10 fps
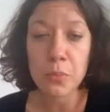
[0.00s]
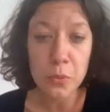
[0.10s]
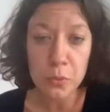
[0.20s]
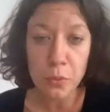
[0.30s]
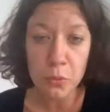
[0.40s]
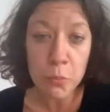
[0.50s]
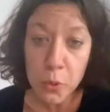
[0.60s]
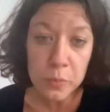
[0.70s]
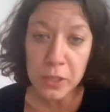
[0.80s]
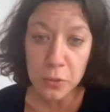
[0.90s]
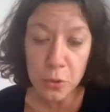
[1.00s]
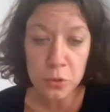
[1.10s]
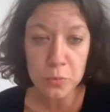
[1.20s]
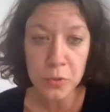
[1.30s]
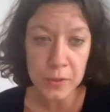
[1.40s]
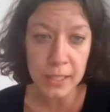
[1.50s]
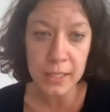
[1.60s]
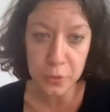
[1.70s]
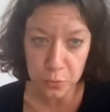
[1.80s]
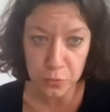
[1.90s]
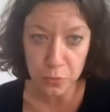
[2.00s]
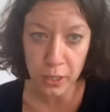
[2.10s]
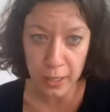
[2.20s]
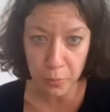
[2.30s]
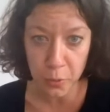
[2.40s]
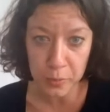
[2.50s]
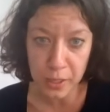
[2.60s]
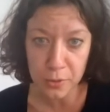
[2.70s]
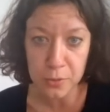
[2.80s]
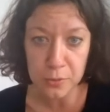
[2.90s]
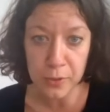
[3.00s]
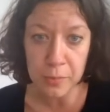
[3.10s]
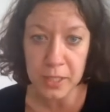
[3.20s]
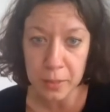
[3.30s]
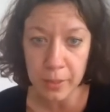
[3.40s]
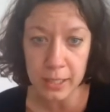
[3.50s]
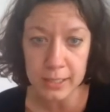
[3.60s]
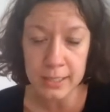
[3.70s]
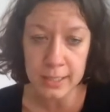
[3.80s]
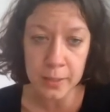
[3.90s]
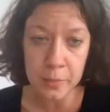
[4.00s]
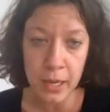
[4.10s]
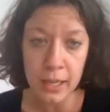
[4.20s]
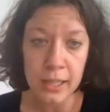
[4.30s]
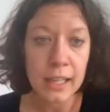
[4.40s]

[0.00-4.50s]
au premier relogement, c'est-à-dire qu'une fois que la première euh, famille est partie de cette barre,